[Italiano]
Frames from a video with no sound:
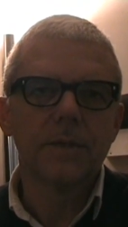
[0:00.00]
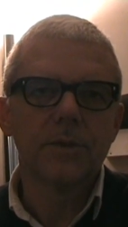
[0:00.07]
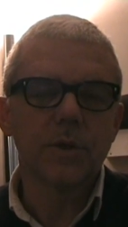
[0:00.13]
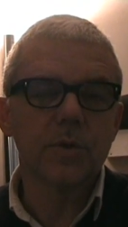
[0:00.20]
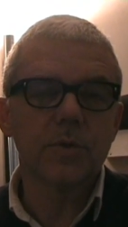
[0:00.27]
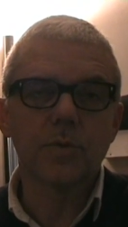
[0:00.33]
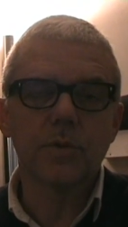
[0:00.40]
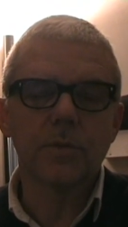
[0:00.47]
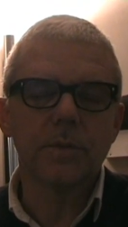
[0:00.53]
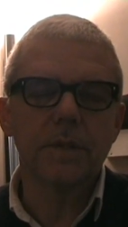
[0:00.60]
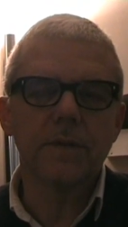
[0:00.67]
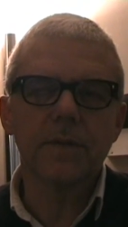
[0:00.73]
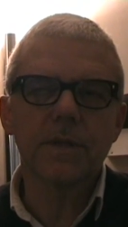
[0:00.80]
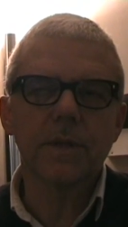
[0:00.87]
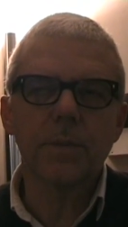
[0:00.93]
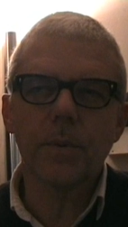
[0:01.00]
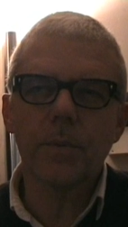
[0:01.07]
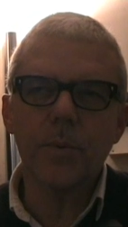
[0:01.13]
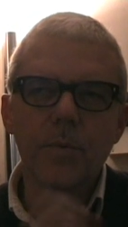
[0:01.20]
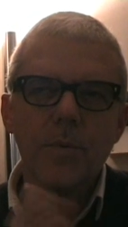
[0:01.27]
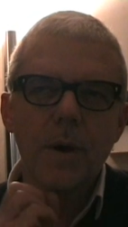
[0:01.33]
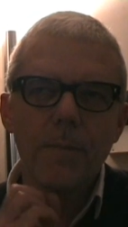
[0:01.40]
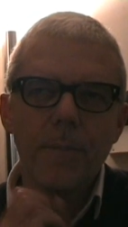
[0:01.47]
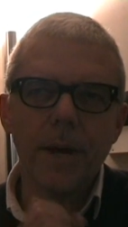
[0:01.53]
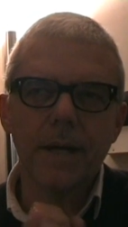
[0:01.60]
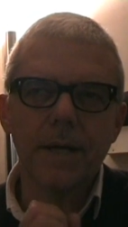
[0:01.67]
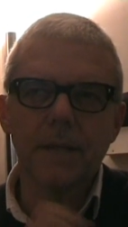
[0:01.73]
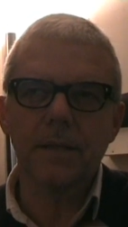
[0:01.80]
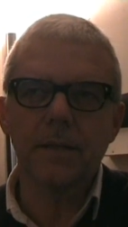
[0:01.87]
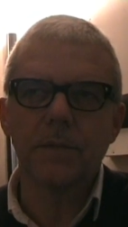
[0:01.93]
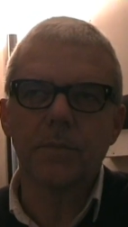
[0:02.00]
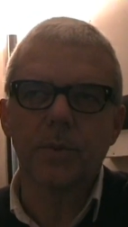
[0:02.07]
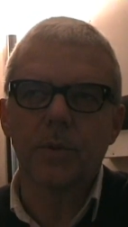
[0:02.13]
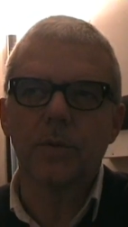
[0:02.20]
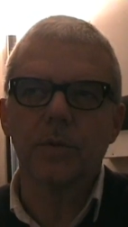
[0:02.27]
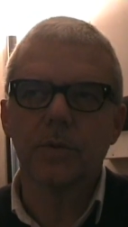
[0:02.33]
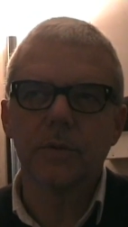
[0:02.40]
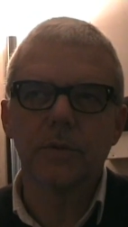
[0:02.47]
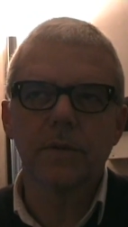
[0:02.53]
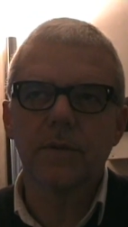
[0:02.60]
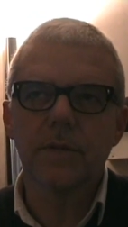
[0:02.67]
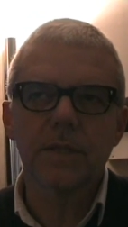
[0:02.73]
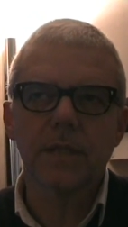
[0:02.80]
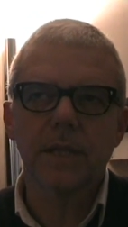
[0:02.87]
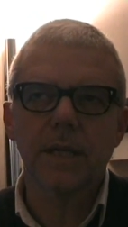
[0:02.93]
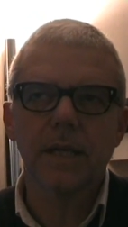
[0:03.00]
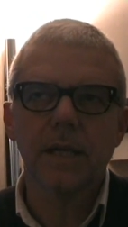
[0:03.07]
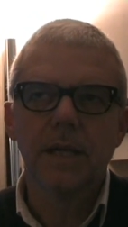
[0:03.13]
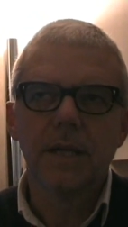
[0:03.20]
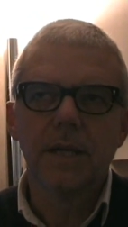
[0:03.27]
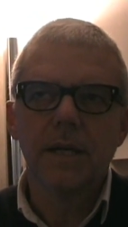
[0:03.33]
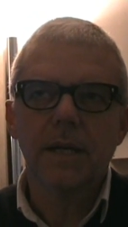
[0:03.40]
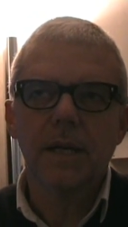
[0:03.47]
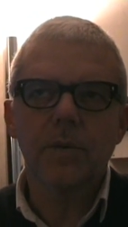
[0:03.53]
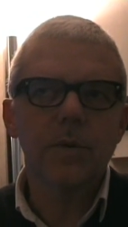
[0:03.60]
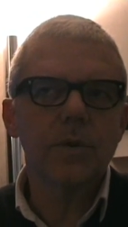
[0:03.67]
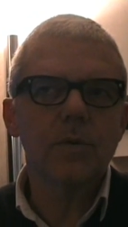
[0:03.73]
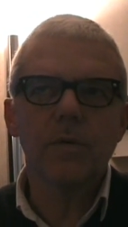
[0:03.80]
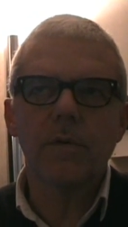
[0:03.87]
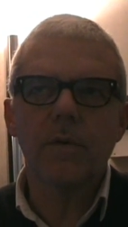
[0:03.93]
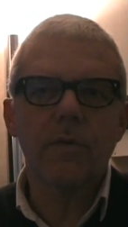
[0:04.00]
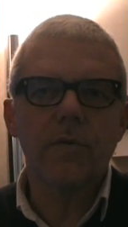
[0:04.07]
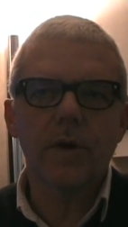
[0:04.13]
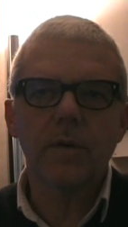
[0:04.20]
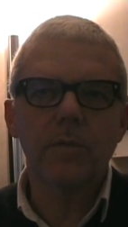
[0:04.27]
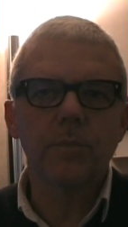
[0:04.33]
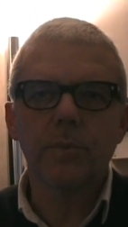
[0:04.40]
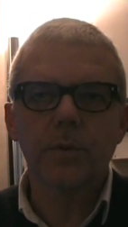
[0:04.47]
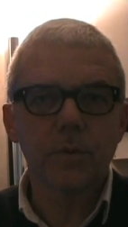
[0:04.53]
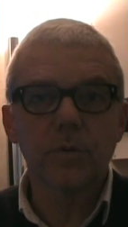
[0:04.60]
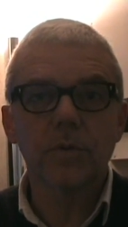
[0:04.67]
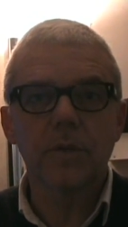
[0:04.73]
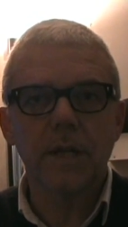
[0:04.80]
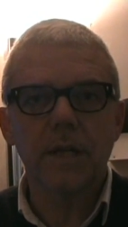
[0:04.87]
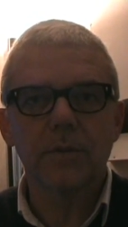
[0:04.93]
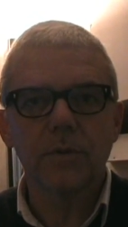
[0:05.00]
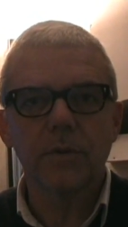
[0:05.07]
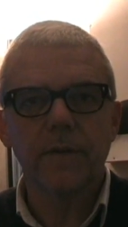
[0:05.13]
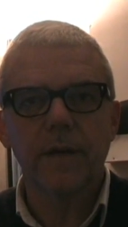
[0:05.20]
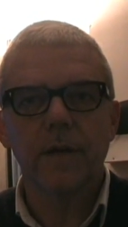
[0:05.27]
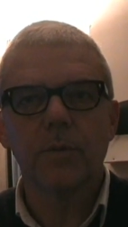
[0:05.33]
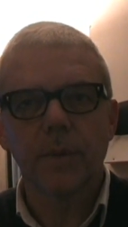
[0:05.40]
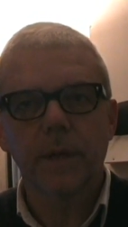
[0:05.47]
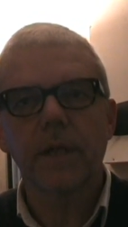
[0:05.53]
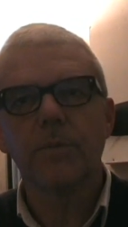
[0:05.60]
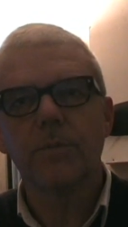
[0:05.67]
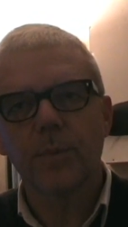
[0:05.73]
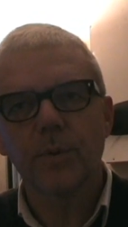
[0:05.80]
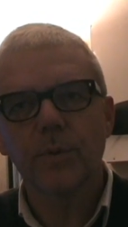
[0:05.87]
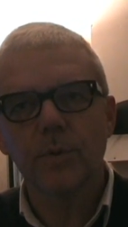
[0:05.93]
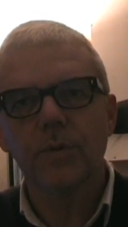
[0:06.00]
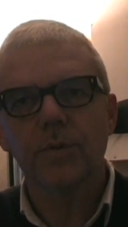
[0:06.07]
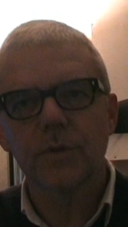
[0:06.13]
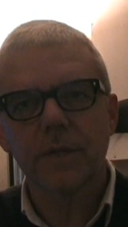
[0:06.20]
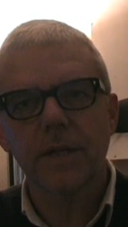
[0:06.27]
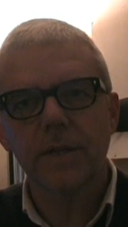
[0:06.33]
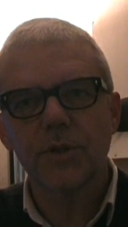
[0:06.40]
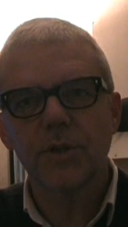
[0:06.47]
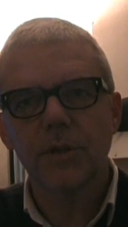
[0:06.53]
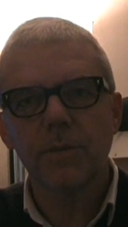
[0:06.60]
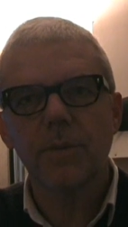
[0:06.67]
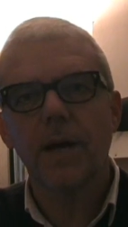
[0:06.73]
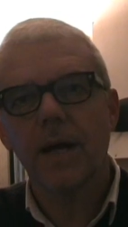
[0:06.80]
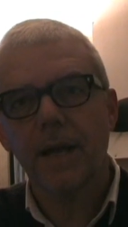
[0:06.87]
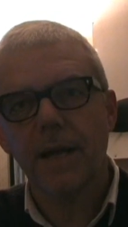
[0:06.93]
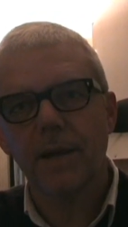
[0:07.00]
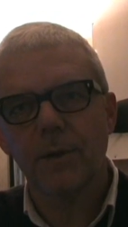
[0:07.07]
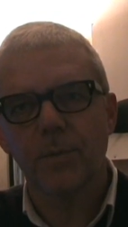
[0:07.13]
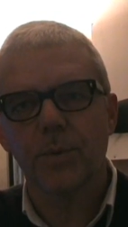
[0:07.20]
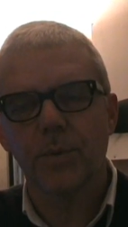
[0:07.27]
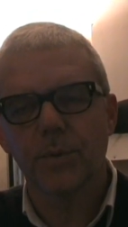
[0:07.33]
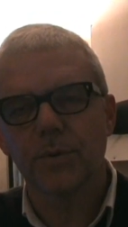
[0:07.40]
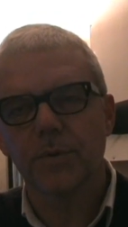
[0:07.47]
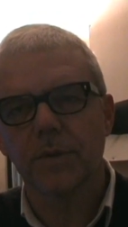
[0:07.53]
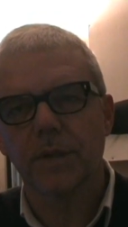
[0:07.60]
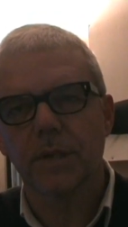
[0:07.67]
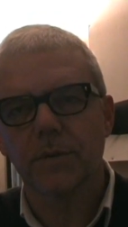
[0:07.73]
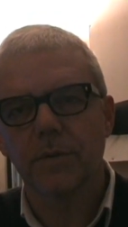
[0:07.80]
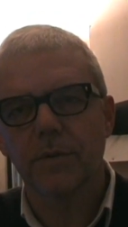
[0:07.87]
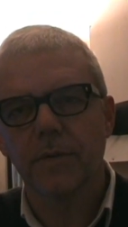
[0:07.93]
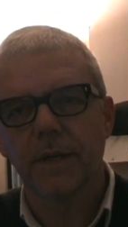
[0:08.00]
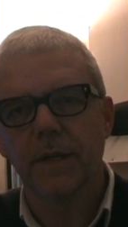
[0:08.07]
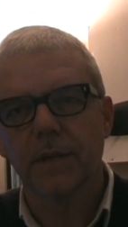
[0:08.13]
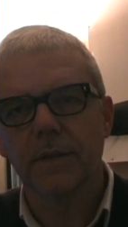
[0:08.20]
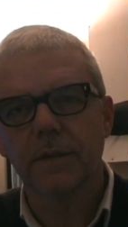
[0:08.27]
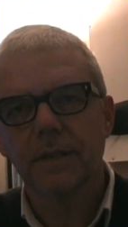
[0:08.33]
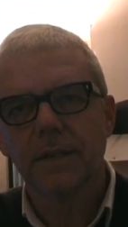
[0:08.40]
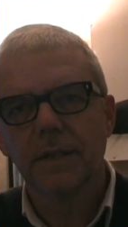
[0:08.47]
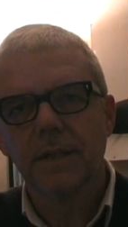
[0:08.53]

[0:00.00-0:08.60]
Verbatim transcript: cioè scusami, deve essere proprio una parte del prodotto, deve essere e quindi dobbiamo fare un prodotto di alto livello perché il prodotto Sky Cinema è un prodotto di alto livello